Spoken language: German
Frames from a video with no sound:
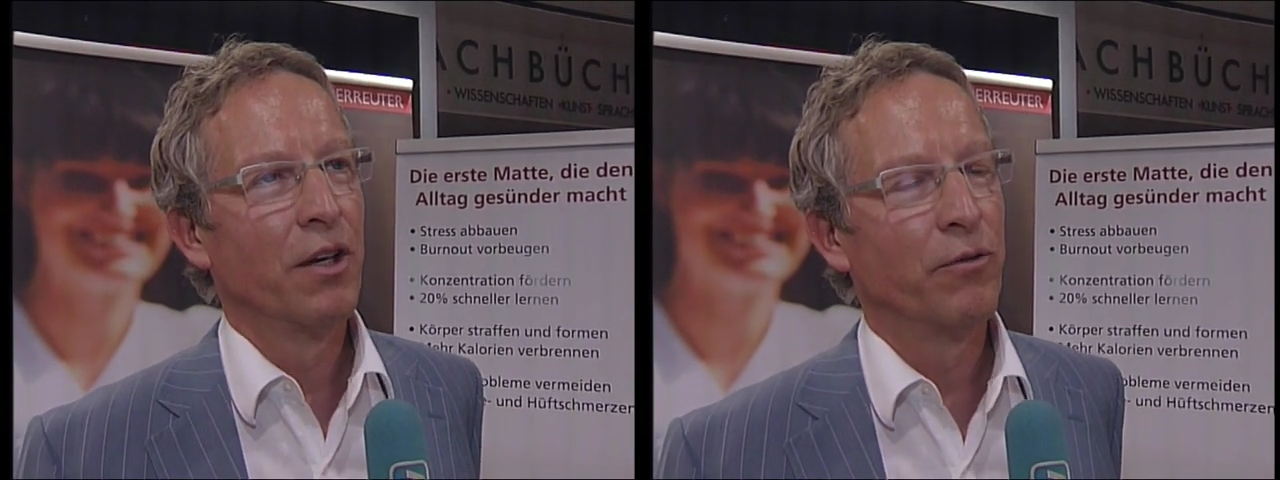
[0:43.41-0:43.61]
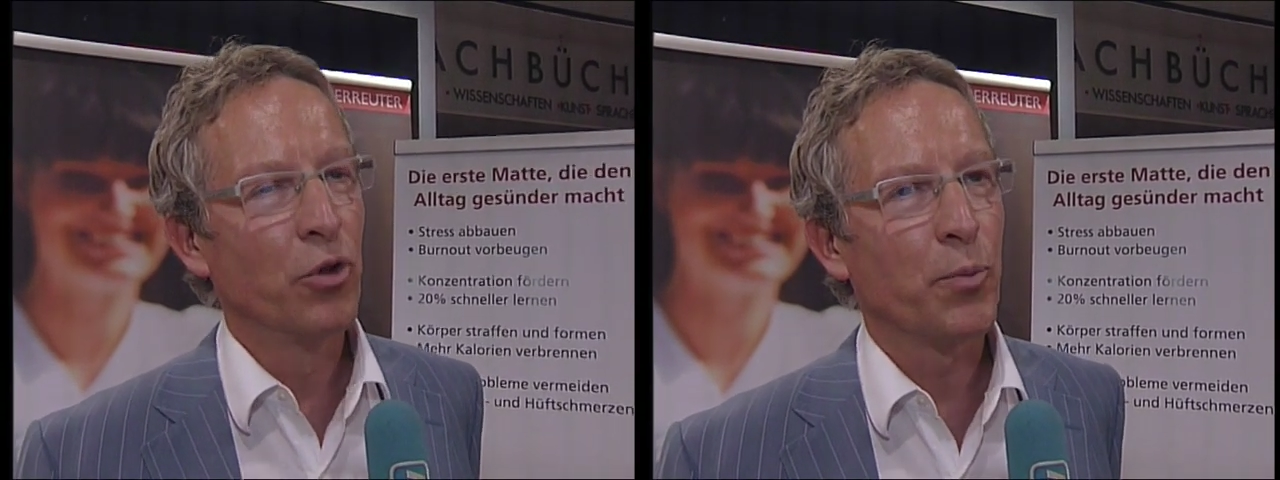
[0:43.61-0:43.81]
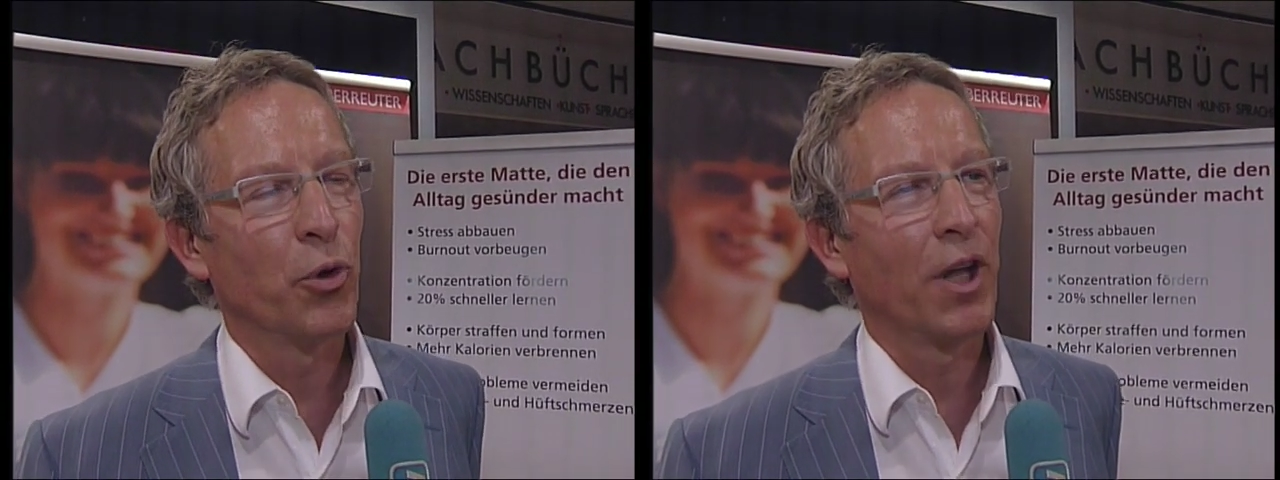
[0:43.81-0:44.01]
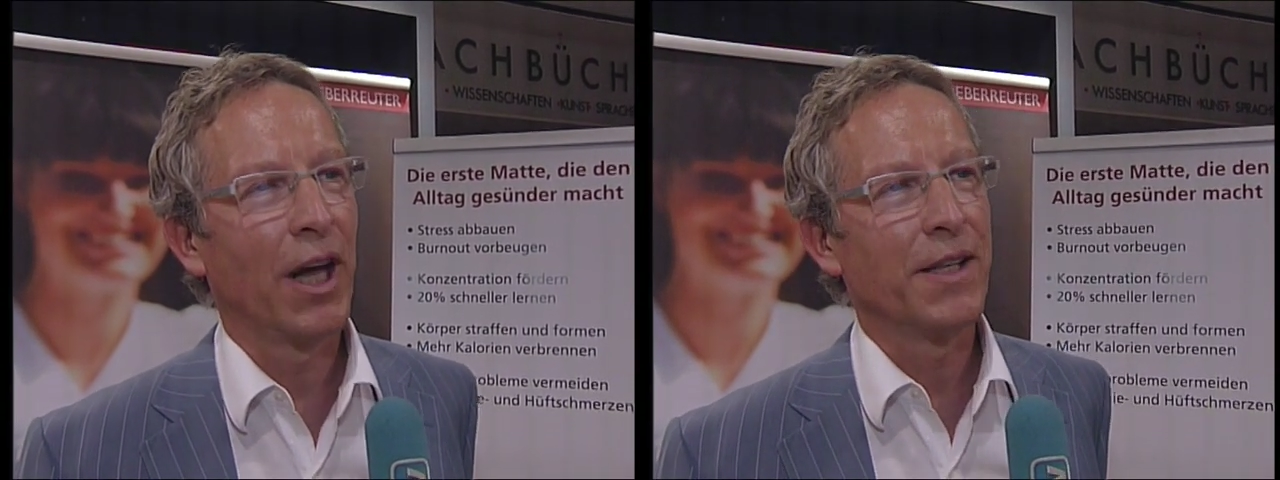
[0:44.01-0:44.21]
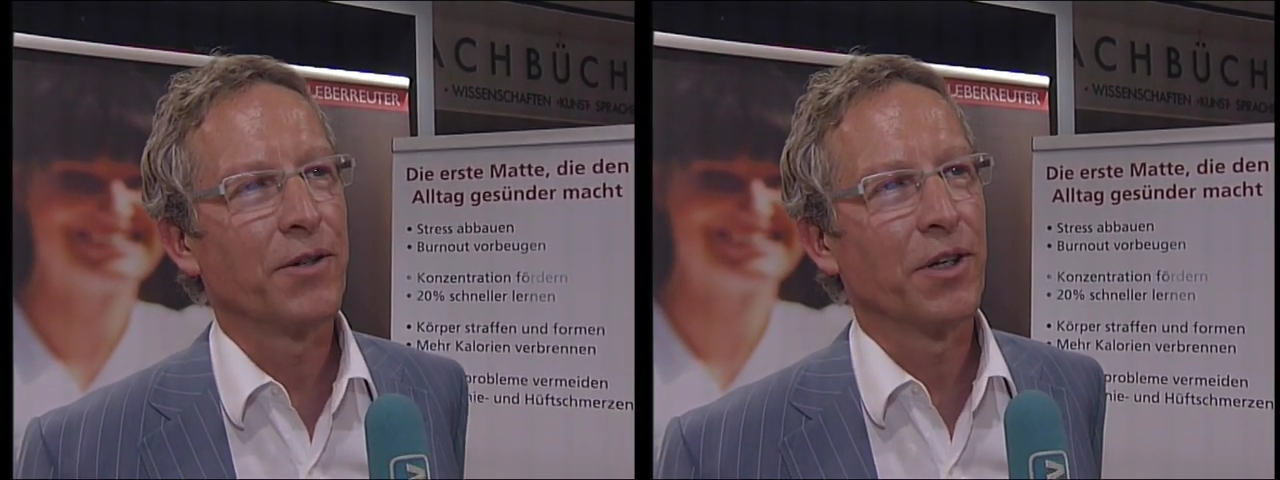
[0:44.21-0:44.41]

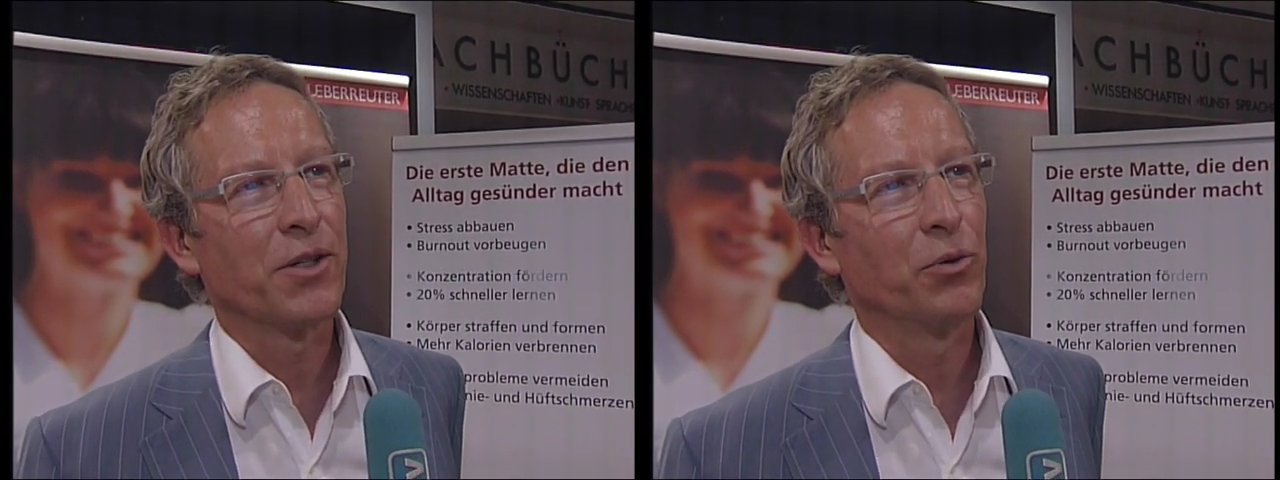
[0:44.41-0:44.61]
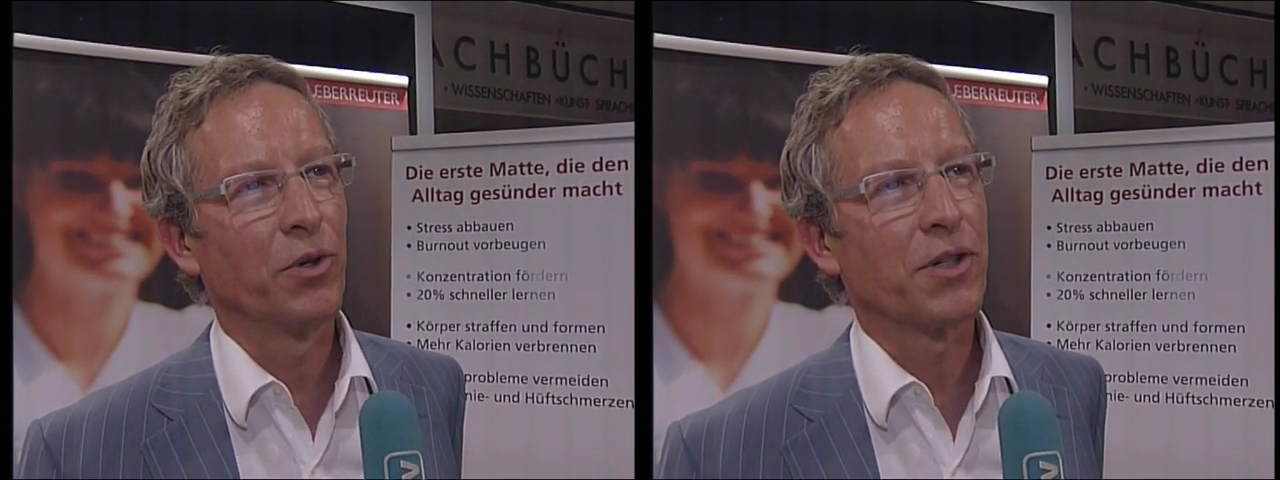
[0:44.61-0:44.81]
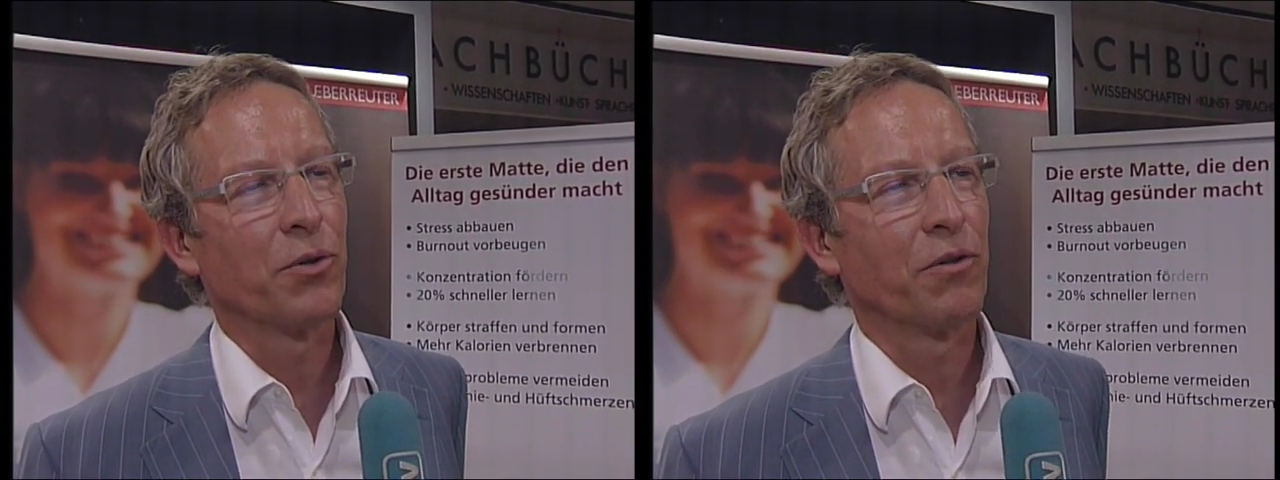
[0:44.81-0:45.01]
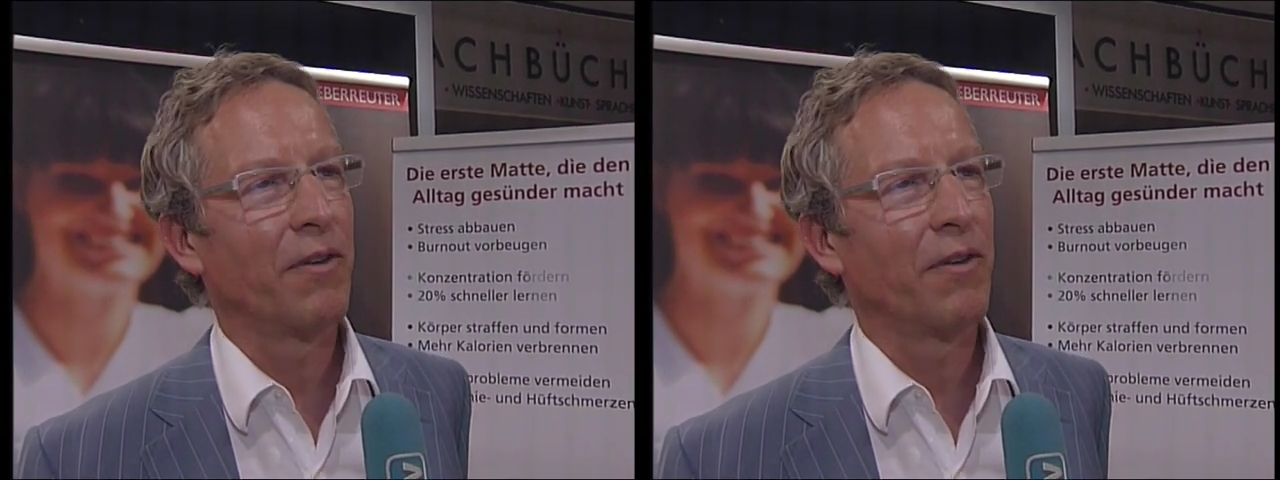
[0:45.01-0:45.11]
Fußbodenheizung ist ungesund,